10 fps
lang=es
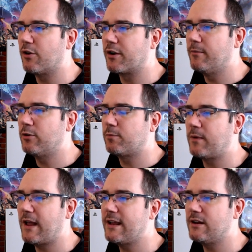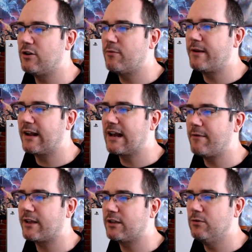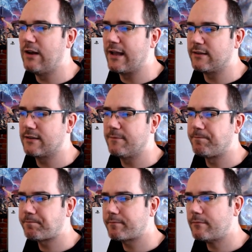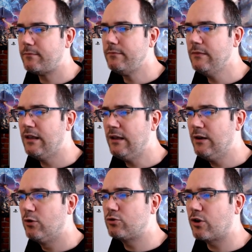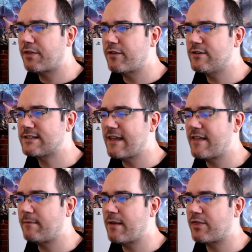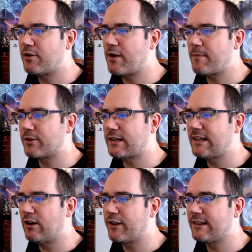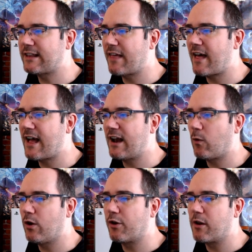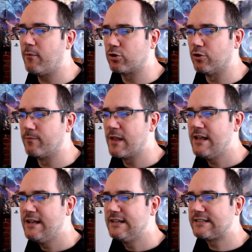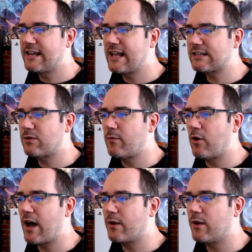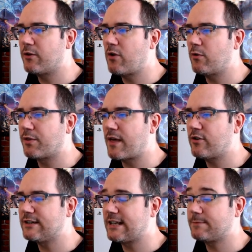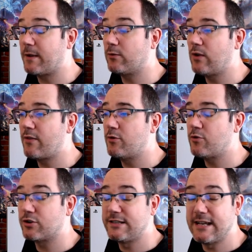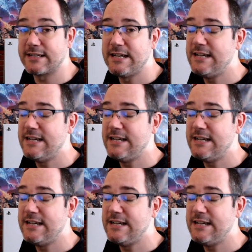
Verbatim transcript: Remote Play, nombre en clave Q-Lite. Un conocido insider menciona una portátil orientada al juego remoto, sería ese nuevo hardware no anunciado que se ha especulado en unos días.